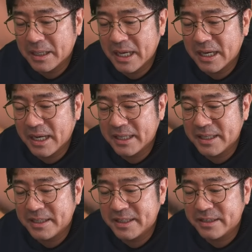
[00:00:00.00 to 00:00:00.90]
ら考え
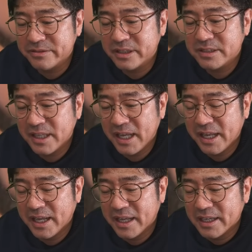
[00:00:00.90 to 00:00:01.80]
ていってるんですね。
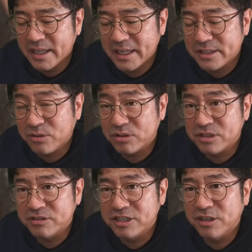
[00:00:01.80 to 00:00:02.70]
少
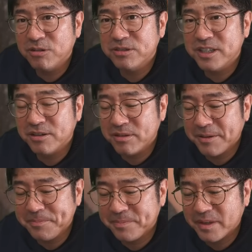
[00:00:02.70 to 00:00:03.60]
し塗り残ったような。
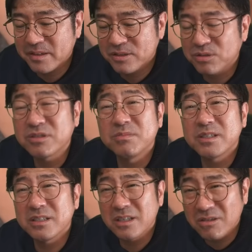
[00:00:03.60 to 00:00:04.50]
ちょっとすい
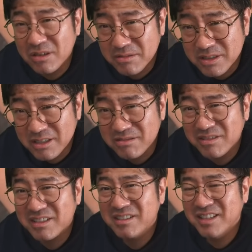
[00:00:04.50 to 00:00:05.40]
ません、説教が面白い。
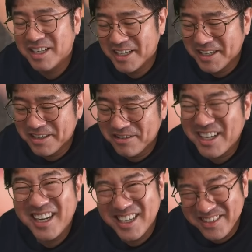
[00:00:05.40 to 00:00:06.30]

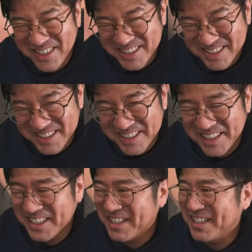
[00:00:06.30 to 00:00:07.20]
わかります。
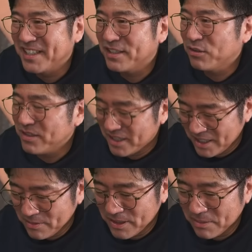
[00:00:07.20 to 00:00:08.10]
どん
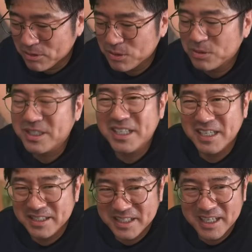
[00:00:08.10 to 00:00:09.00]
なんでもそうじゃな
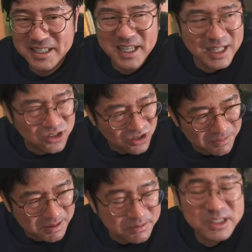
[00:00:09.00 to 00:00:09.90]
いですか。
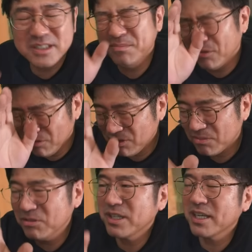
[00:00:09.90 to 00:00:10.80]
例えば、本
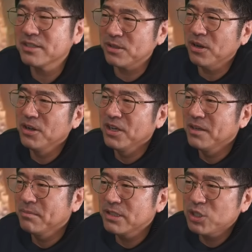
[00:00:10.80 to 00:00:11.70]
当申し訳ないですよ。
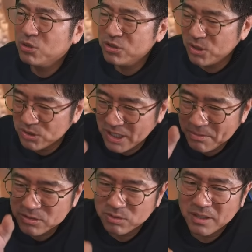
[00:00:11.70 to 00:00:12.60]
別に職業差
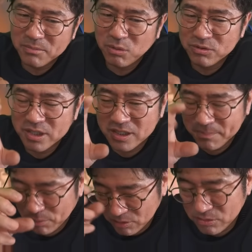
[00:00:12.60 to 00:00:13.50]
別とかもこんなん
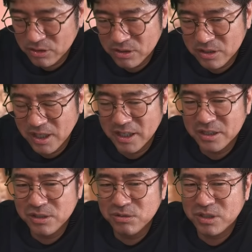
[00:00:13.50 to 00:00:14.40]
でポロッとね、
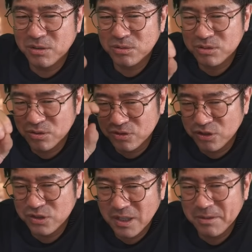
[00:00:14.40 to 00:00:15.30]
言うたこと、
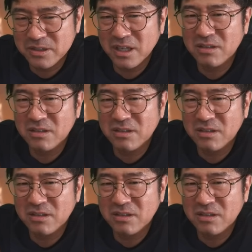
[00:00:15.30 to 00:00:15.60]
職業差別